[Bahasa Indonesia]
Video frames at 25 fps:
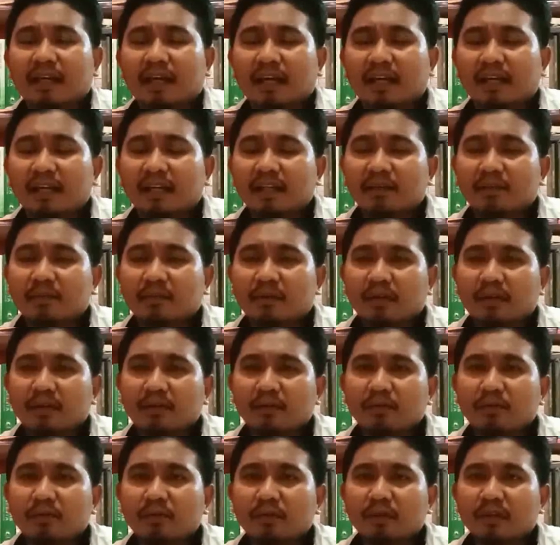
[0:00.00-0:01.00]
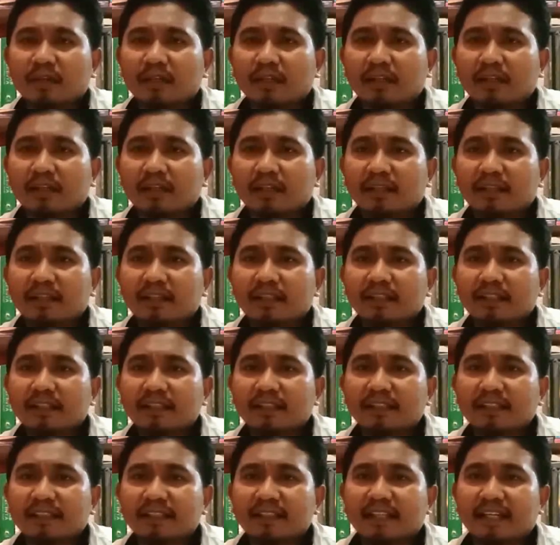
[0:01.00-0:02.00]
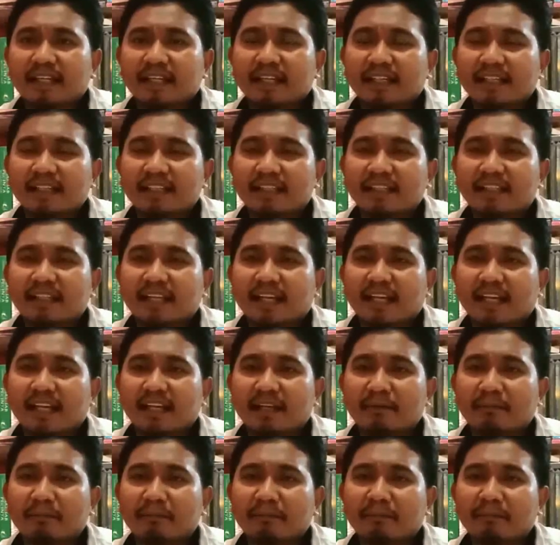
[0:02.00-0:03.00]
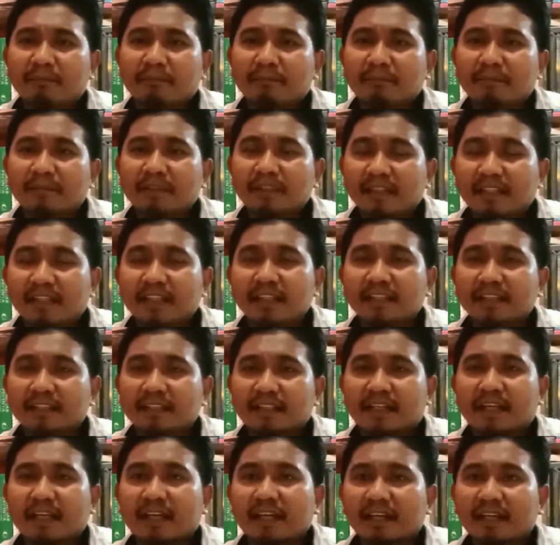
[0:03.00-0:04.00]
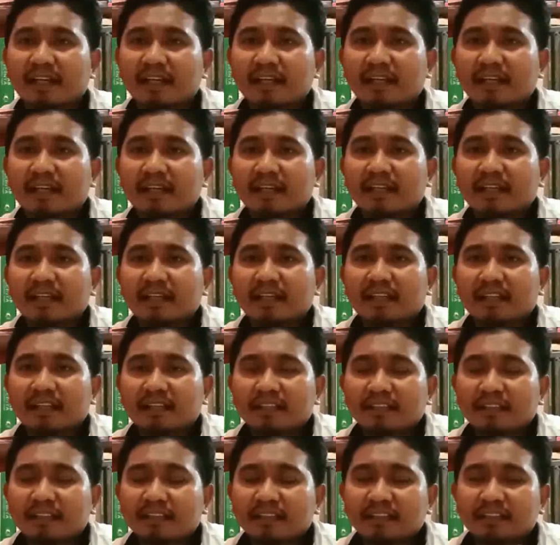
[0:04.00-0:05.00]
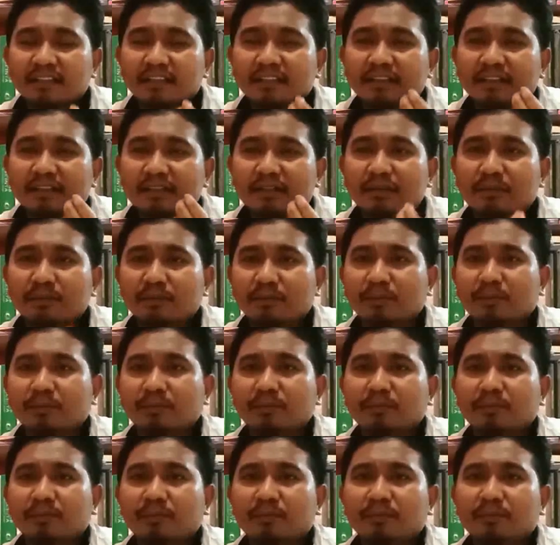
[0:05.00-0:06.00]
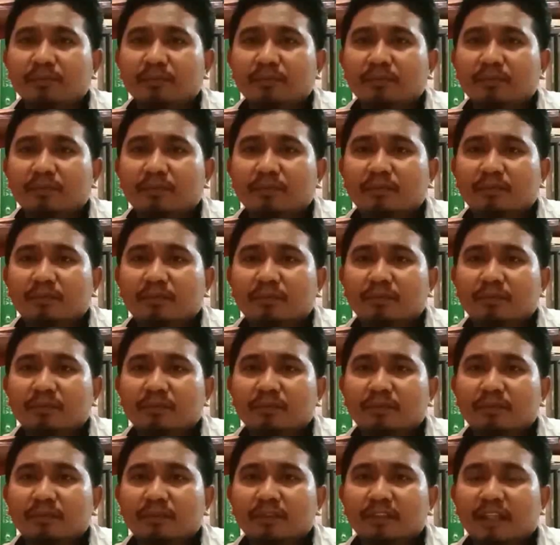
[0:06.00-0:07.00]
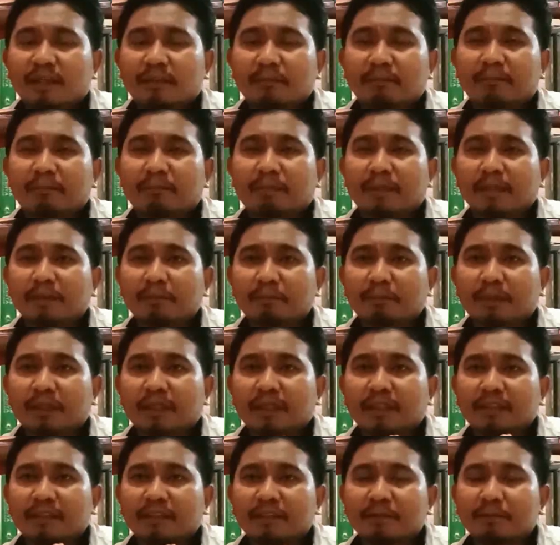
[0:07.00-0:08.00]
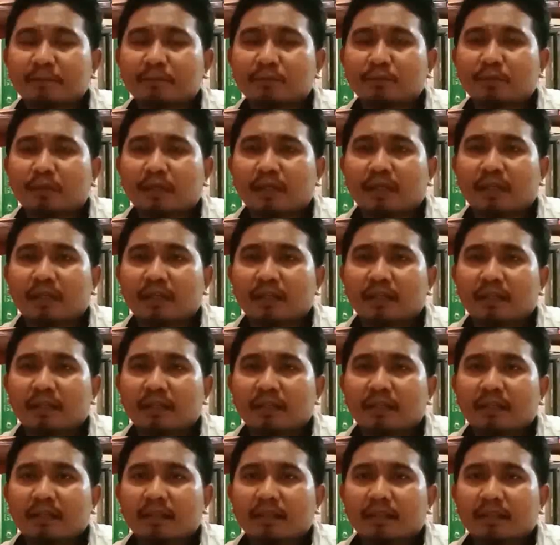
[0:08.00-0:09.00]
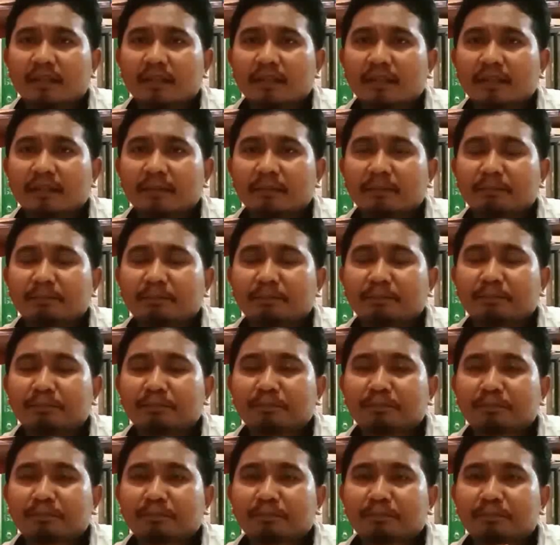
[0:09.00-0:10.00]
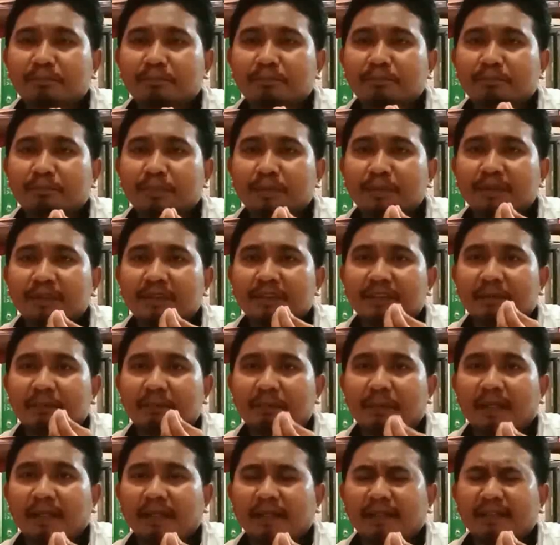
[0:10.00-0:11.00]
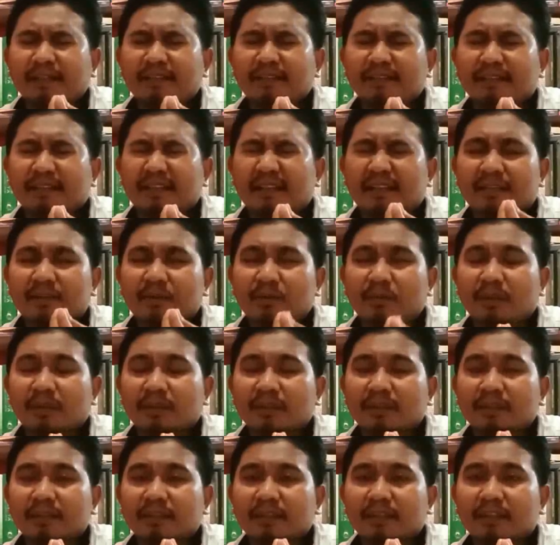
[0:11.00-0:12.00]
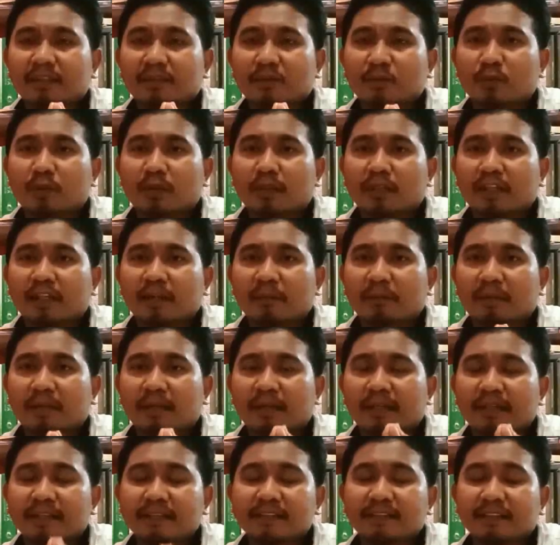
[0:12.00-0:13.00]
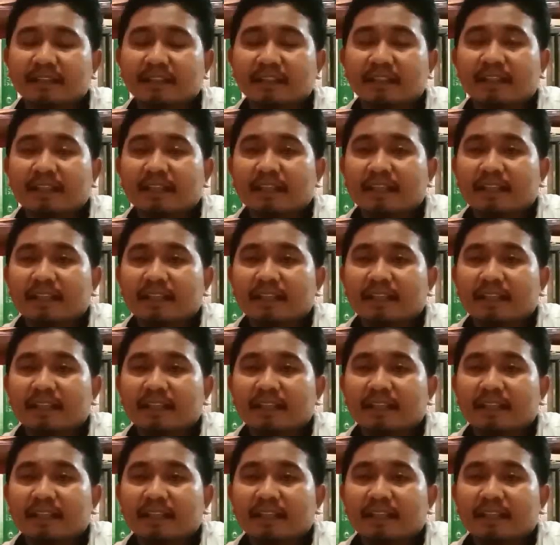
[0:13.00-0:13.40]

adalah orang-orang yang di dalam dirinya itu sampai pada sebuah eh, pencapaian intelektual tentang Tuhan yang Maha Esa